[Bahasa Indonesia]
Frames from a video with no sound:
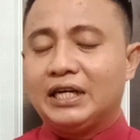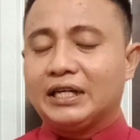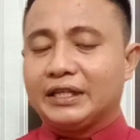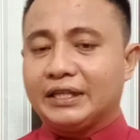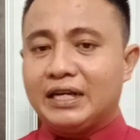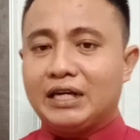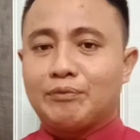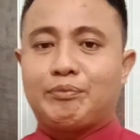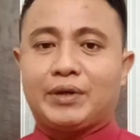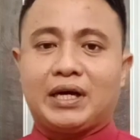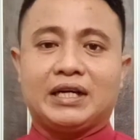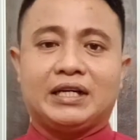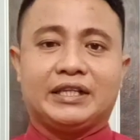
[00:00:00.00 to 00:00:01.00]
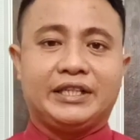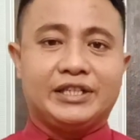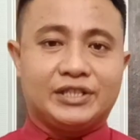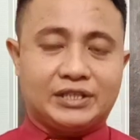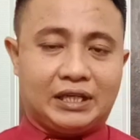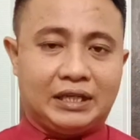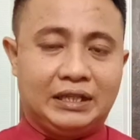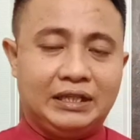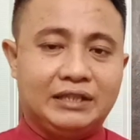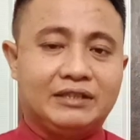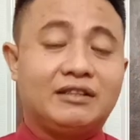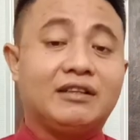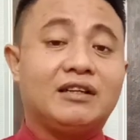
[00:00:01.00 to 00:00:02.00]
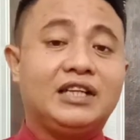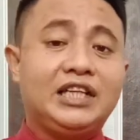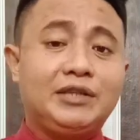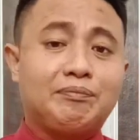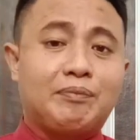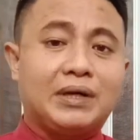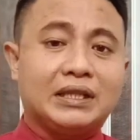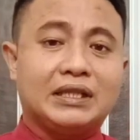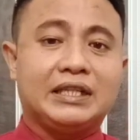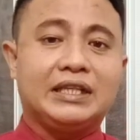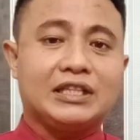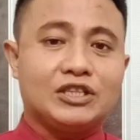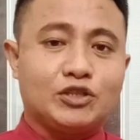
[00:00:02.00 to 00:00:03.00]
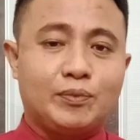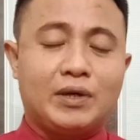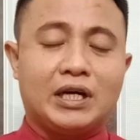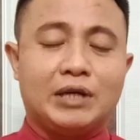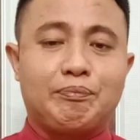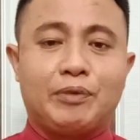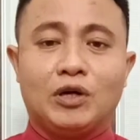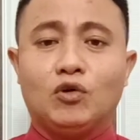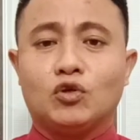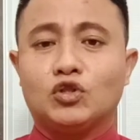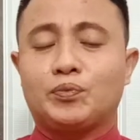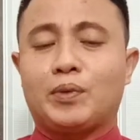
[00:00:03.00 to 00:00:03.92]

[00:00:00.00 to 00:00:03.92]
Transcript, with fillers: dan perangkat desa terlibat ya sebagai pengurus